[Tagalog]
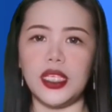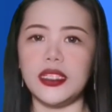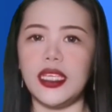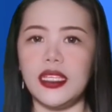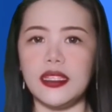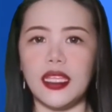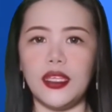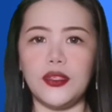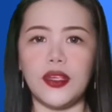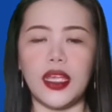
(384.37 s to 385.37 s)

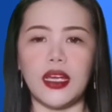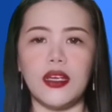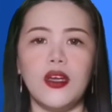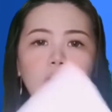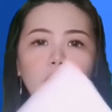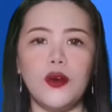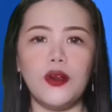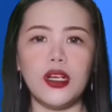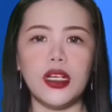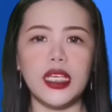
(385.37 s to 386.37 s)
Hintay-hintayin nyo lang
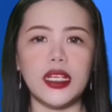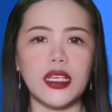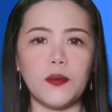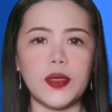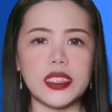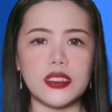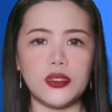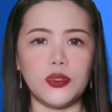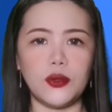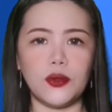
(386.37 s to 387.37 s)
or
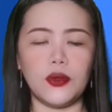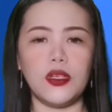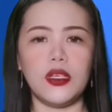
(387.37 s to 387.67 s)
i-request nyo.